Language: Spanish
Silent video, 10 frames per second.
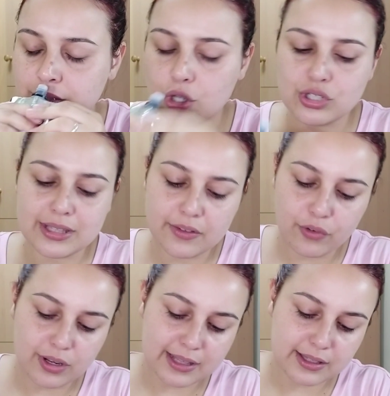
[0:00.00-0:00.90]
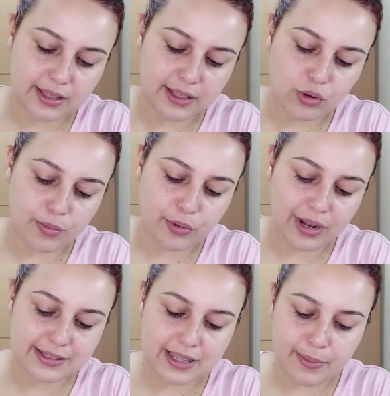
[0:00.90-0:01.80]
O sea, este foliante
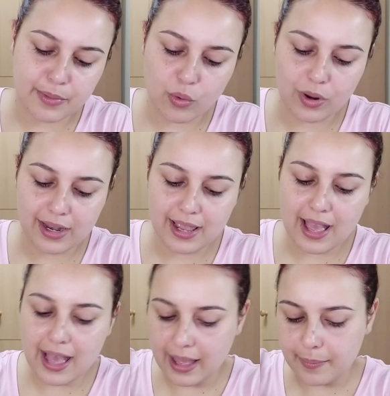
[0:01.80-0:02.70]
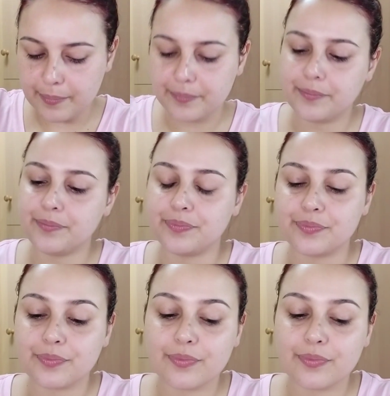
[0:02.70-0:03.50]
corporal sí que me huele a... Mm,